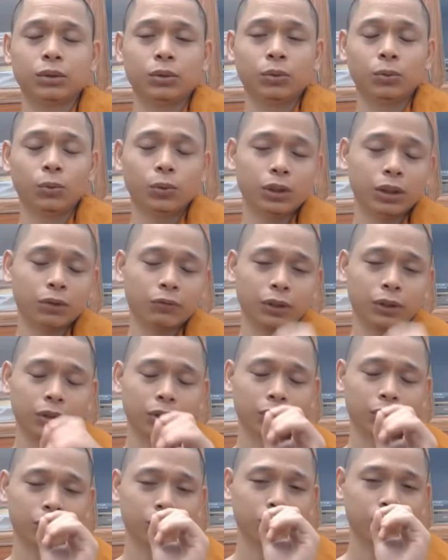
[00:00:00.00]
quý vị phải
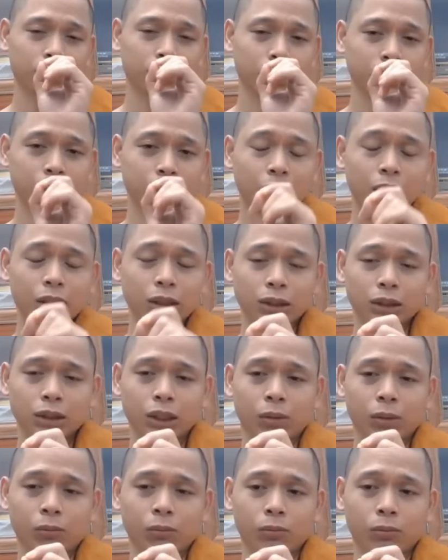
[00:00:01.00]
trân
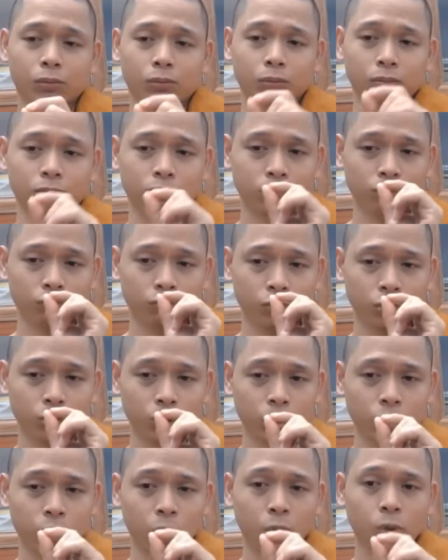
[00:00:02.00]
trọng
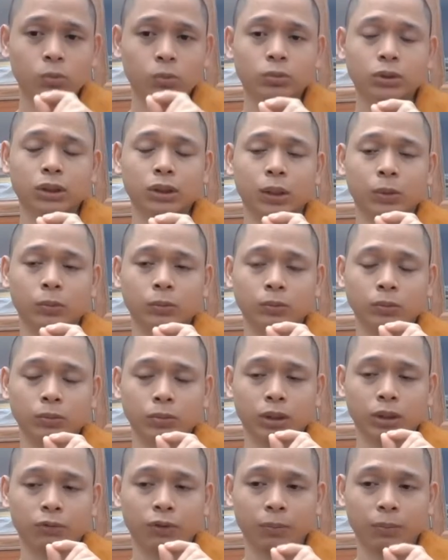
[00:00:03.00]
tôn trọng
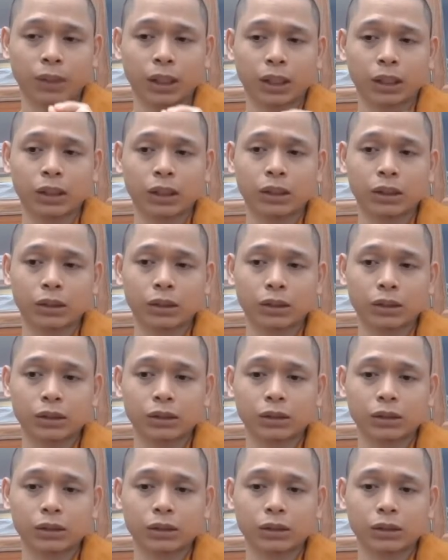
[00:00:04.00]
cái pháp hành đó